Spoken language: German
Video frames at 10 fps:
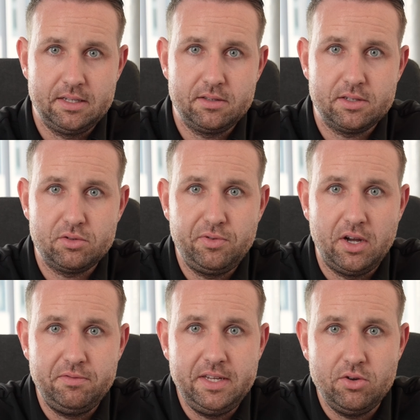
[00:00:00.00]
Es ist also für
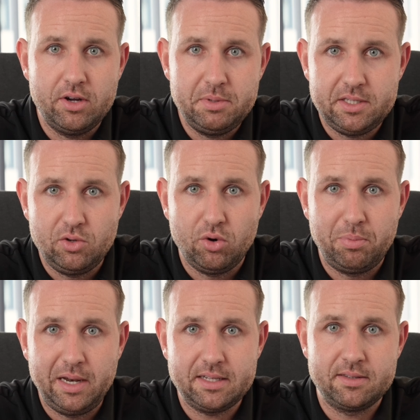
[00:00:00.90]
ein Video ein bisschen
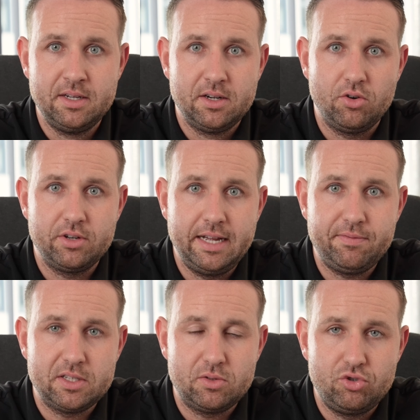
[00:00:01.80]
komplex und
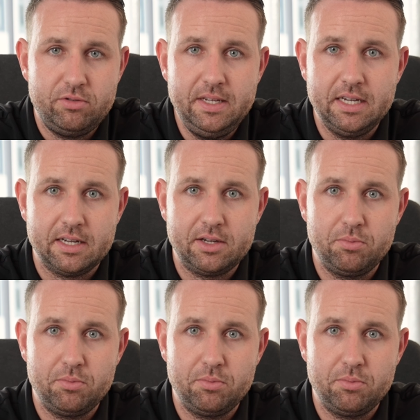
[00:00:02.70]
etwas zu schwierig,